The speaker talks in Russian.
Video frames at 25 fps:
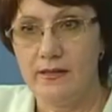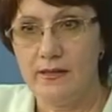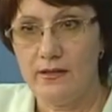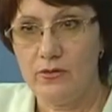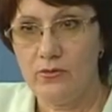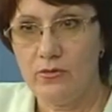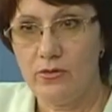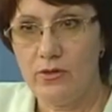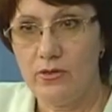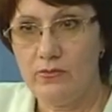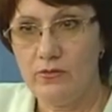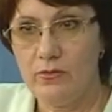
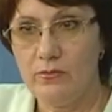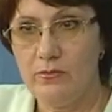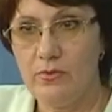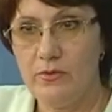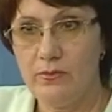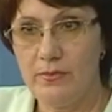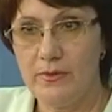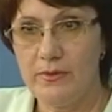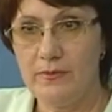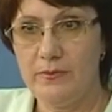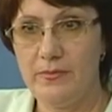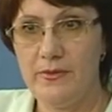который вот
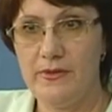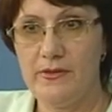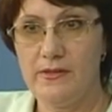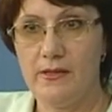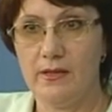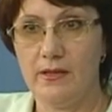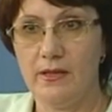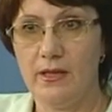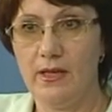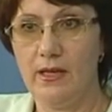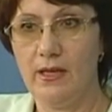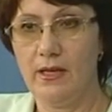был
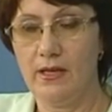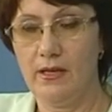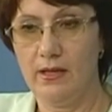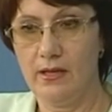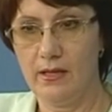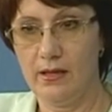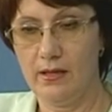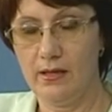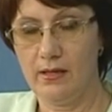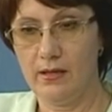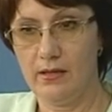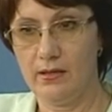подписан,
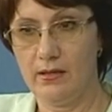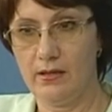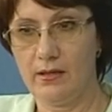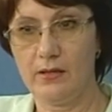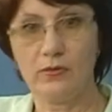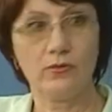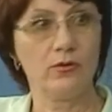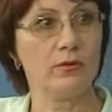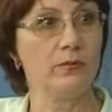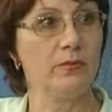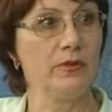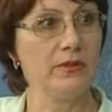э,
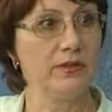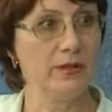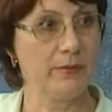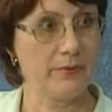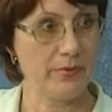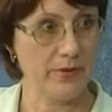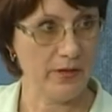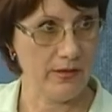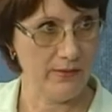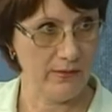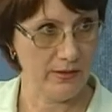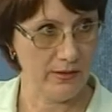который был
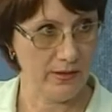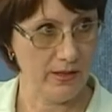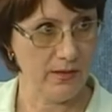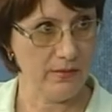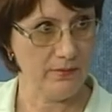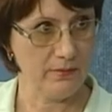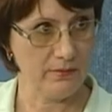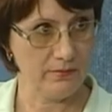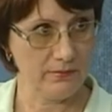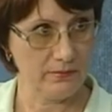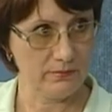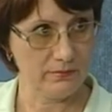направлен,
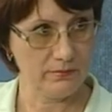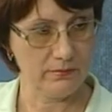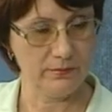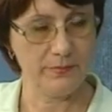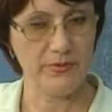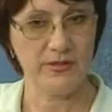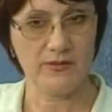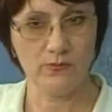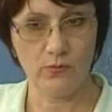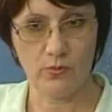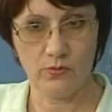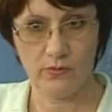да,
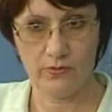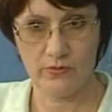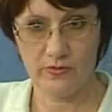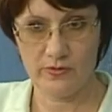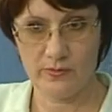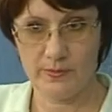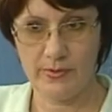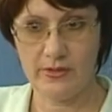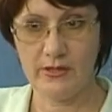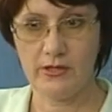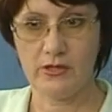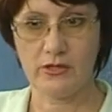угу. письмо
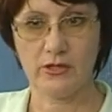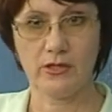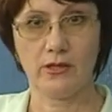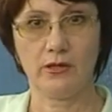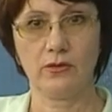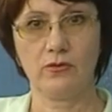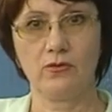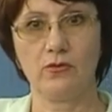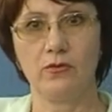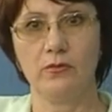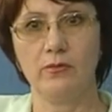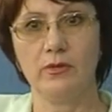с поддержкой,
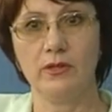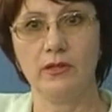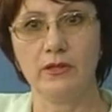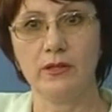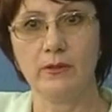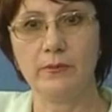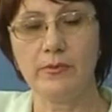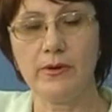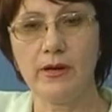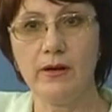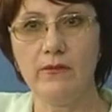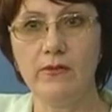которое угу. было
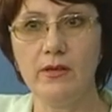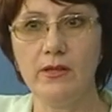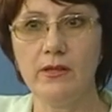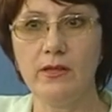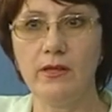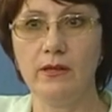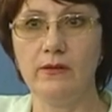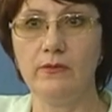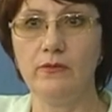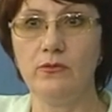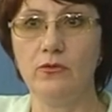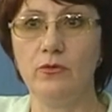
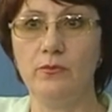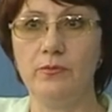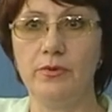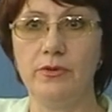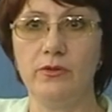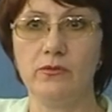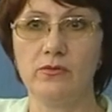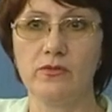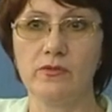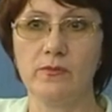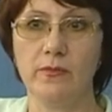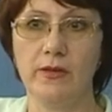направлено, в нем
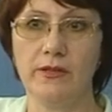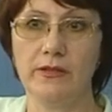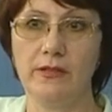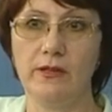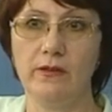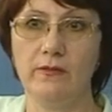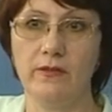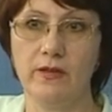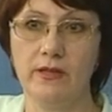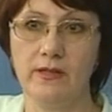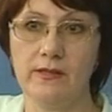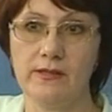
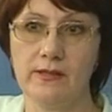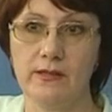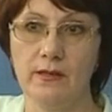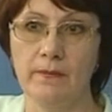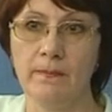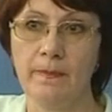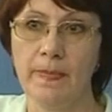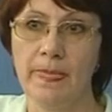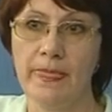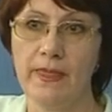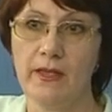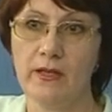
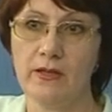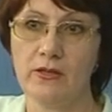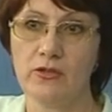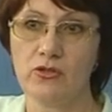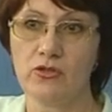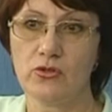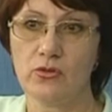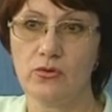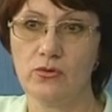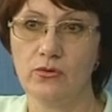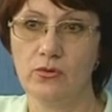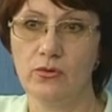предусматривается
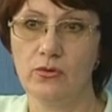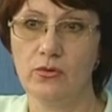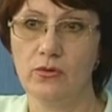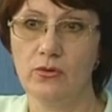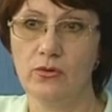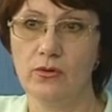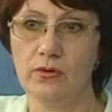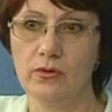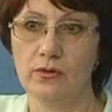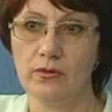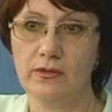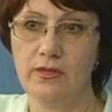
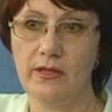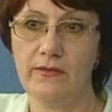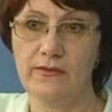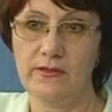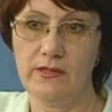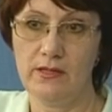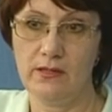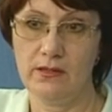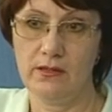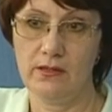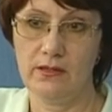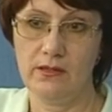что для
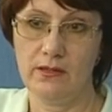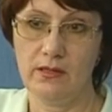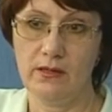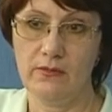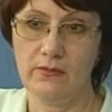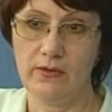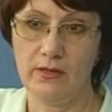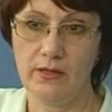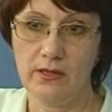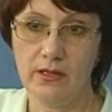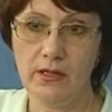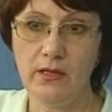всех
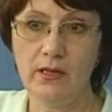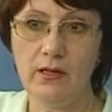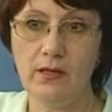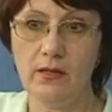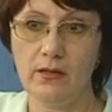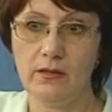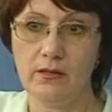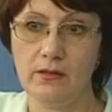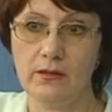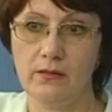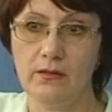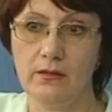детей
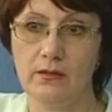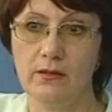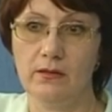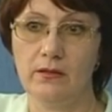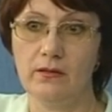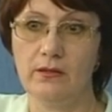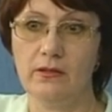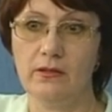войны э,